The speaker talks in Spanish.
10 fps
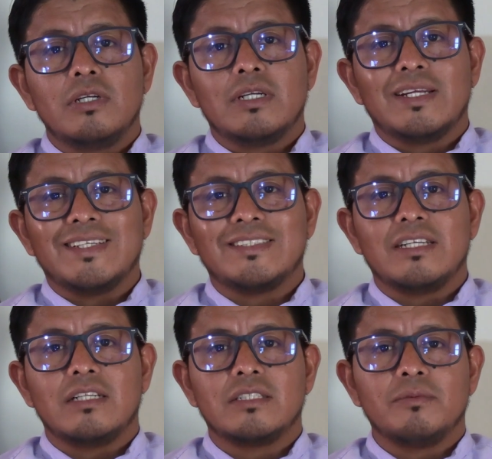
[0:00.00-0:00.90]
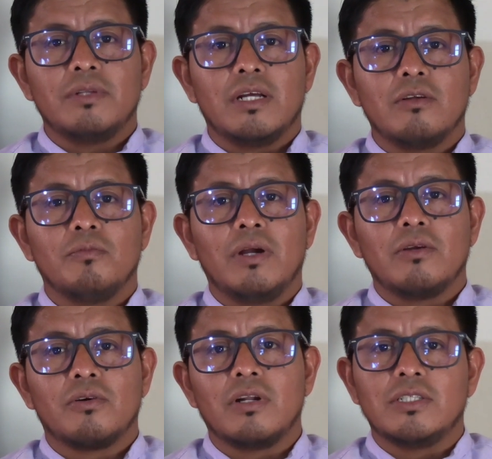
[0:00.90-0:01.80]
ingresé al Seminario
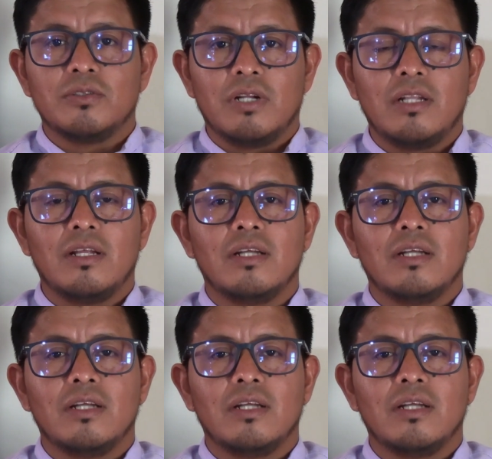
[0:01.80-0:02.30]
Mayor Nacional